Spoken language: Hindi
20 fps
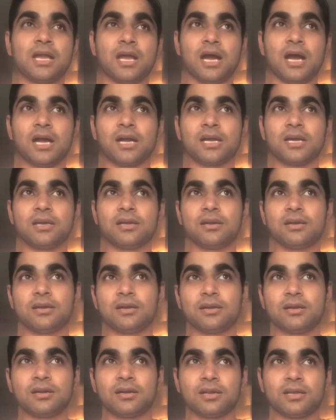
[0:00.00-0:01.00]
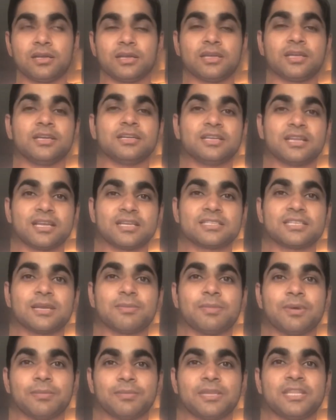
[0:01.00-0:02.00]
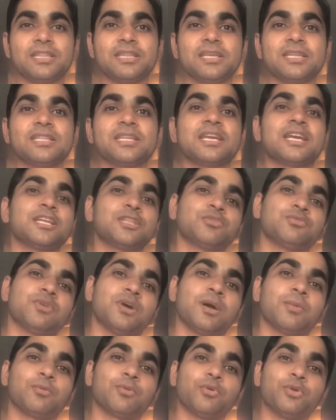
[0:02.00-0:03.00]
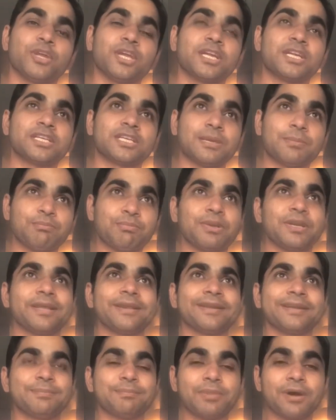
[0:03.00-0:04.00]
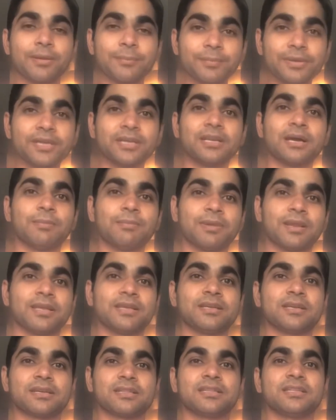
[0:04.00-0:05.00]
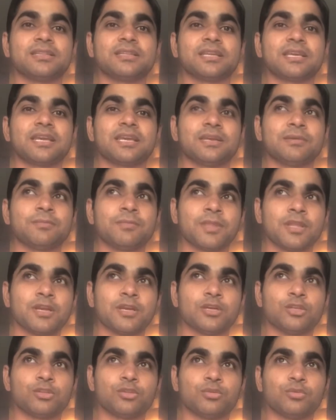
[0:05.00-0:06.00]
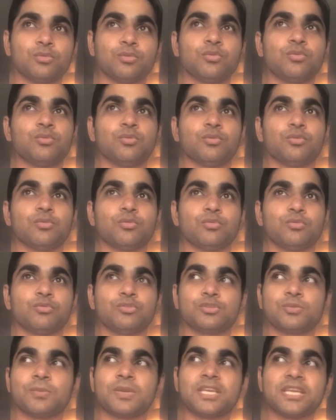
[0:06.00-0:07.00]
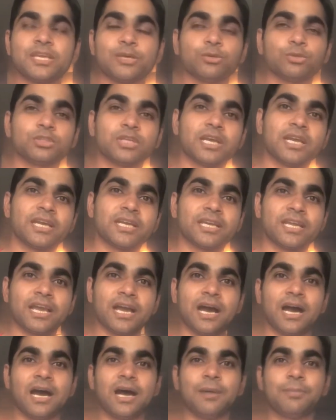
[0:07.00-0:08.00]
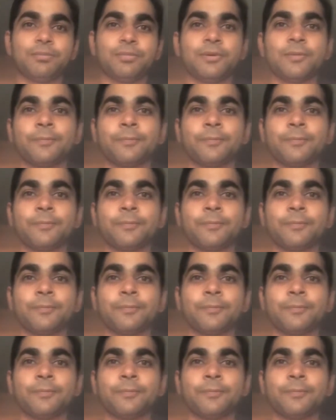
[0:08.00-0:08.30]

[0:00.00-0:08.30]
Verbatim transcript: अगर रिटर्न एग्ज़ाम आपने दे दिया तो आपको एक टेम्परेरी परमिट अप्लाई कर देते हैं तो उसमें ये होता है कि आप